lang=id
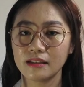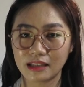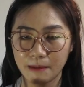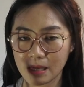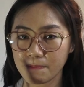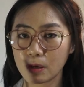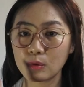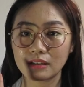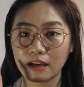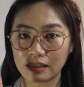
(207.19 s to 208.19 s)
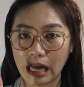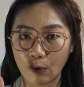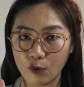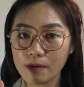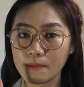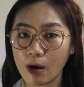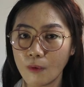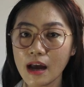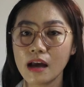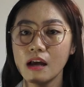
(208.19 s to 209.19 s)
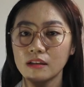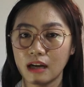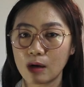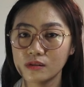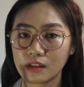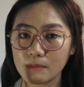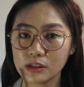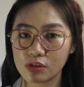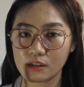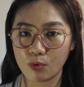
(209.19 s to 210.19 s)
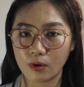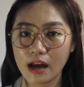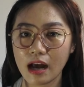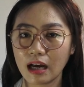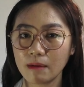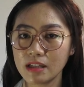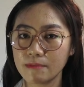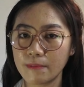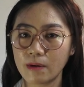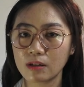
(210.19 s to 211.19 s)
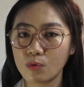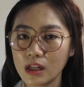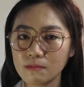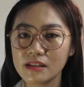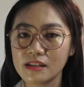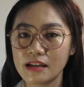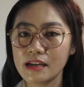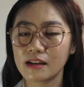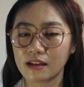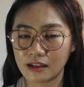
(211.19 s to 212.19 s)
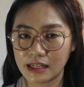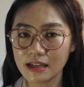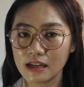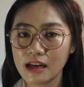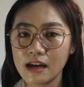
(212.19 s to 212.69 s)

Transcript: Tetapi perlu kita ketahui bahwa terlalu sering mencuci muka akan menyebabkan kulit menjadi kering